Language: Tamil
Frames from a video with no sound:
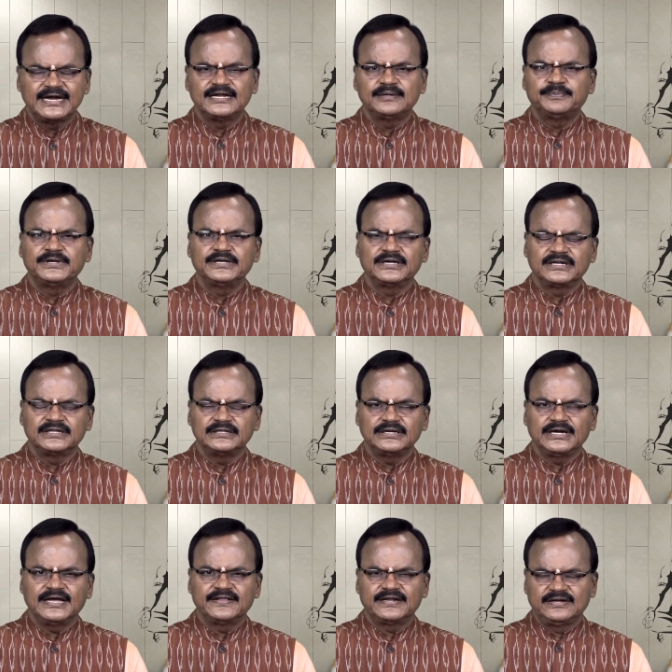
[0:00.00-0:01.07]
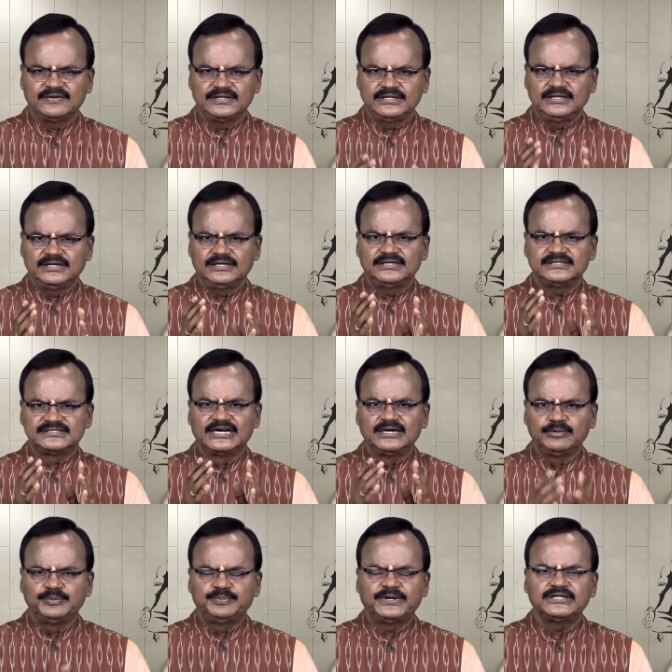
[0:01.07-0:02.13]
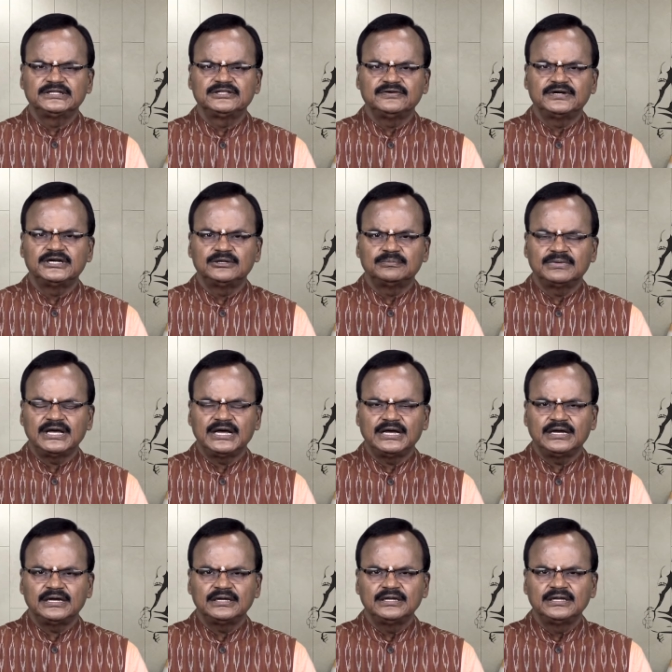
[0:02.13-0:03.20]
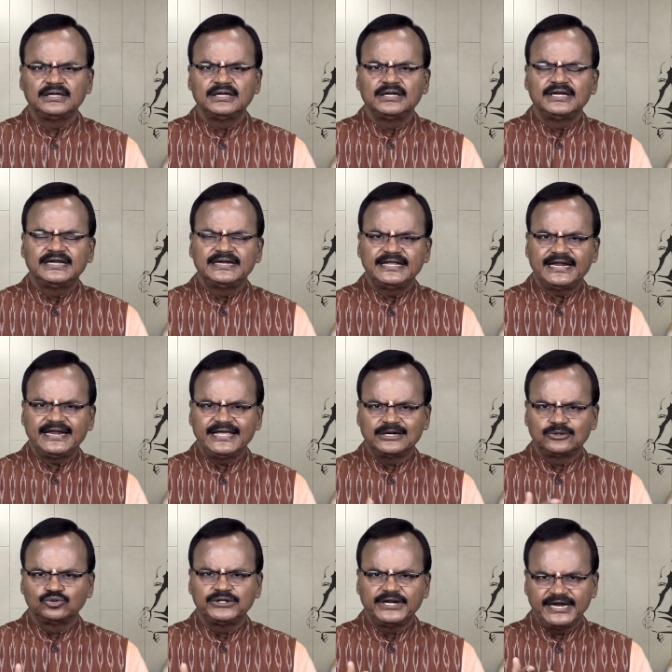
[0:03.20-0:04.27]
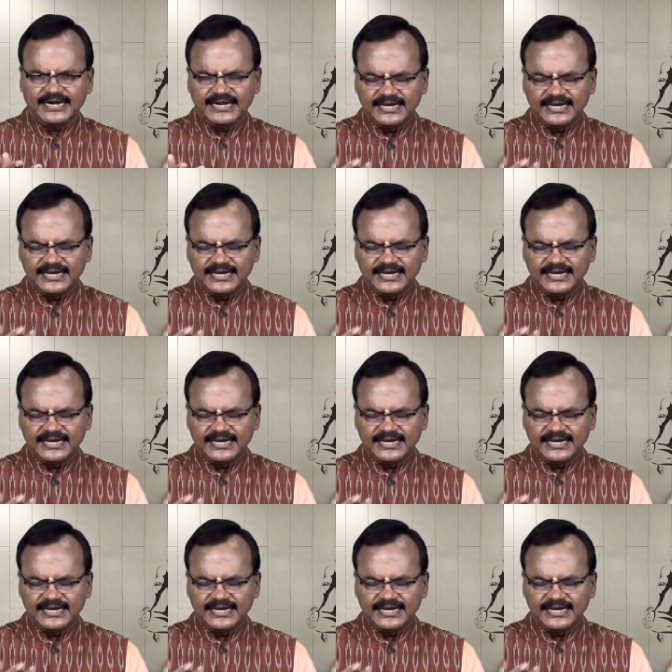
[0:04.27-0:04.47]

காணப்படுகிறது அதனை வந்து செழுமைப்படுத்த வேண்டும்னா நிறைய குதிரைகள்